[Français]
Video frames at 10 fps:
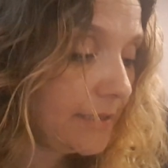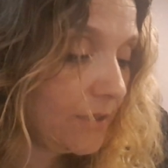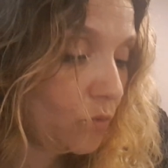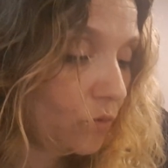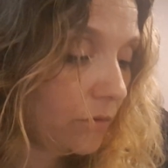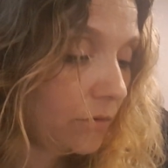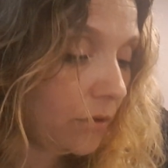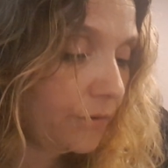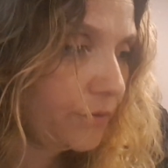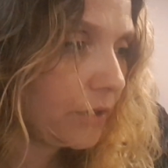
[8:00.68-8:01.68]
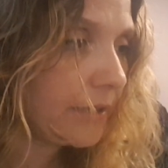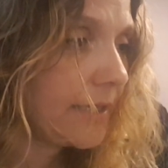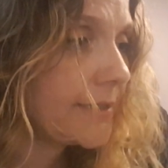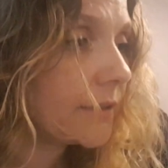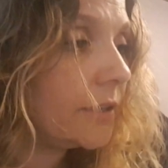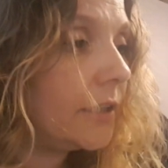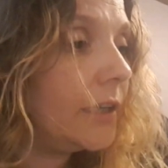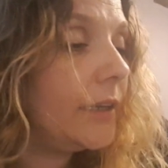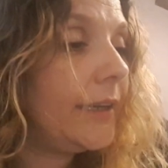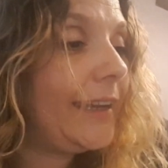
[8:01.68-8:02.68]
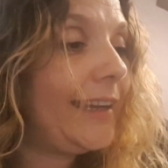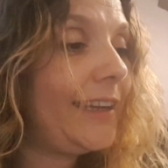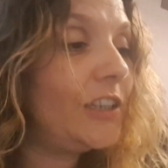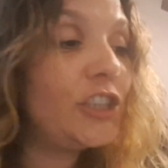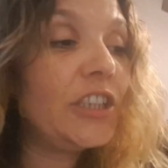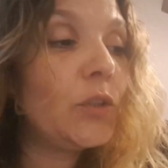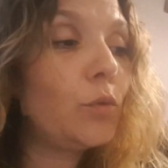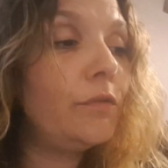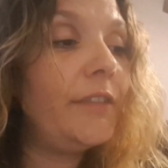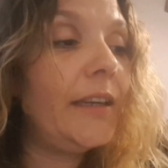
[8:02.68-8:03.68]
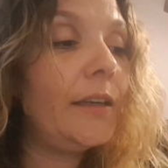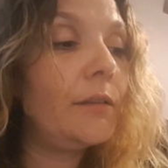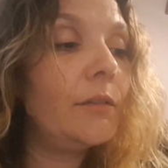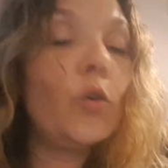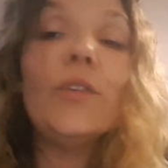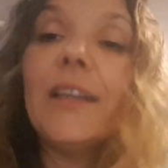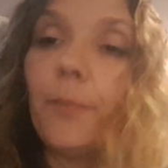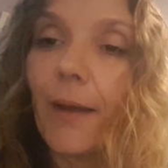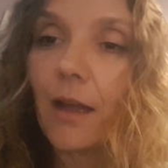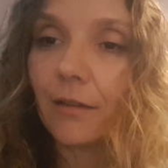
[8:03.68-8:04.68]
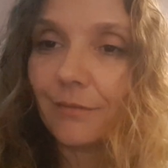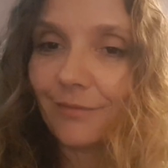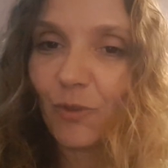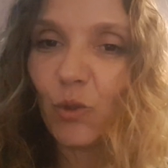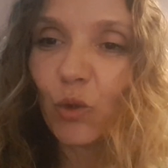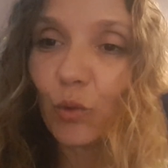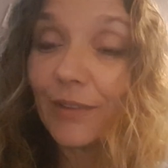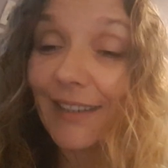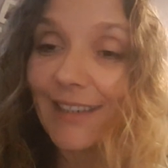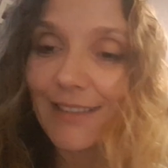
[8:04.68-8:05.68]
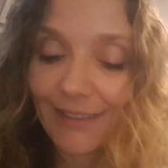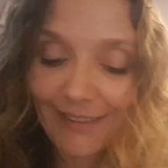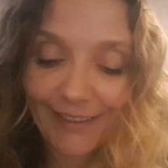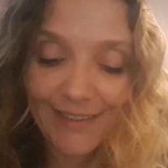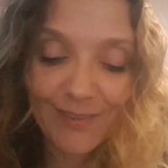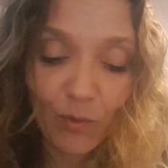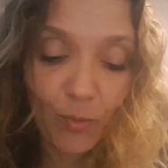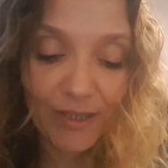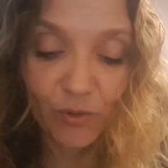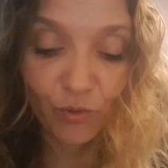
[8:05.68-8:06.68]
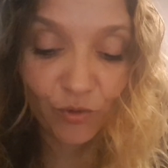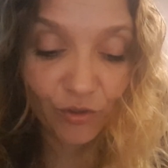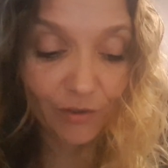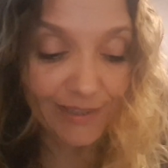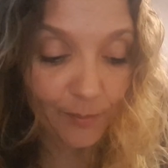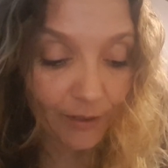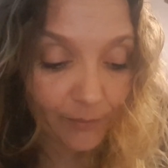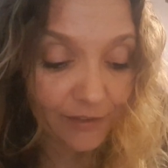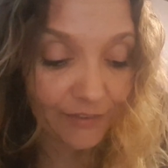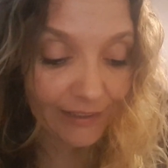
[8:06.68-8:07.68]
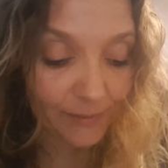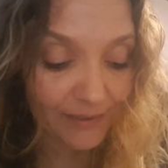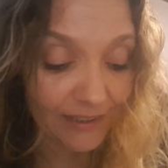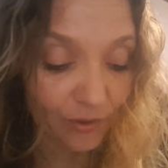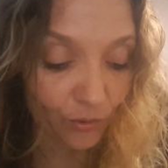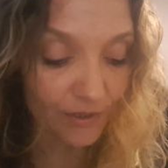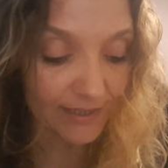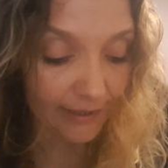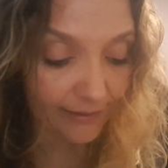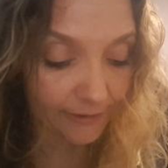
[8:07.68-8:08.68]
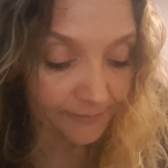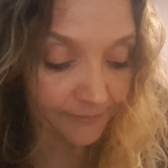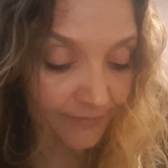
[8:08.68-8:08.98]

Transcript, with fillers: éditions en euh, Enfortas. Et j'ai trouvé au départ le truc très intéressant parce que dedans ça permet de faire des petites recettes